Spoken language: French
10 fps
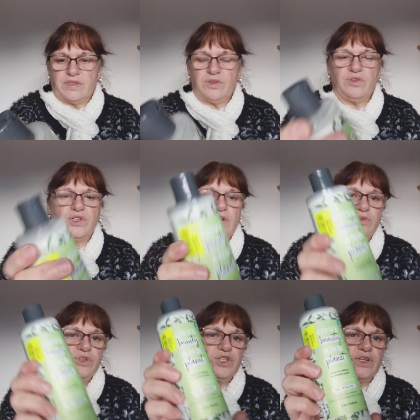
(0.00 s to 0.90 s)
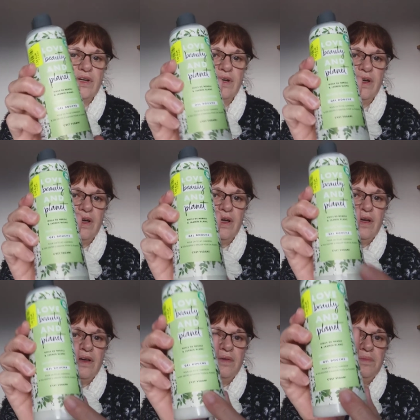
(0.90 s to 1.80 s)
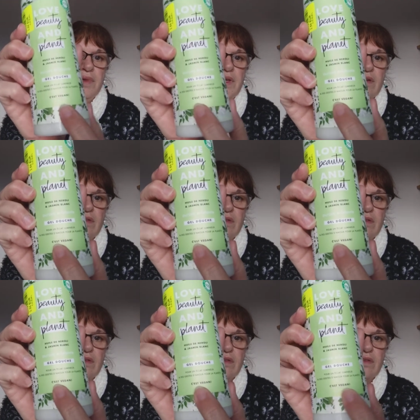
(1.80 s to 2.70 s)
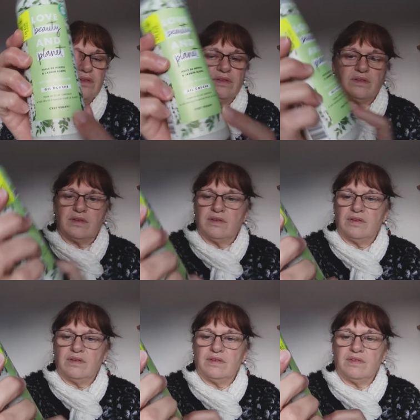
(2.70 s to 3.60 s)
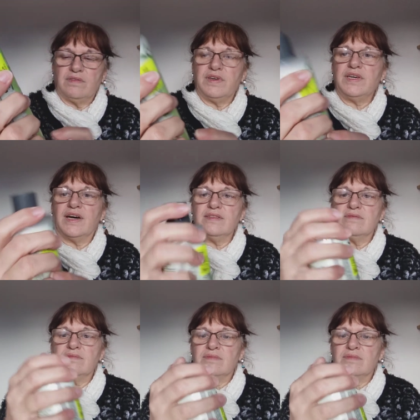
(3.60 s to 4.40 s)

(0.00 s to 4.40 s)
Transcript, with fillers: C'est du gel douche mais euh, vegan.